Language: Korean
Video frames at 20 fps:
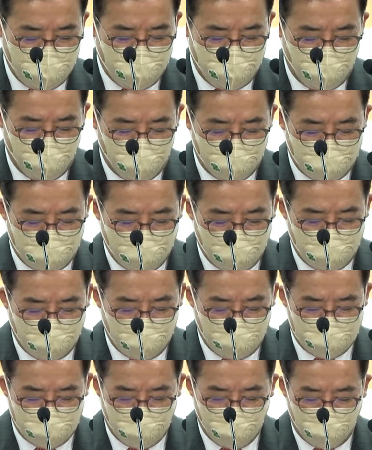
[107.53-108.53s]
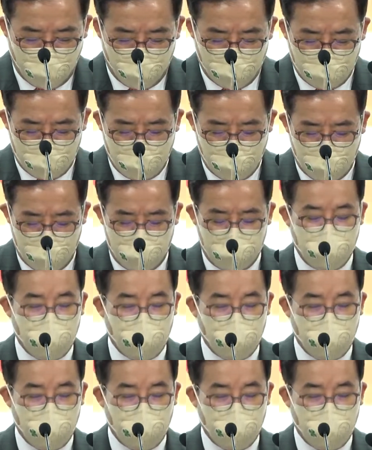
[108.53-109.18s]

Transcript: 언론사에게 새로운 기회를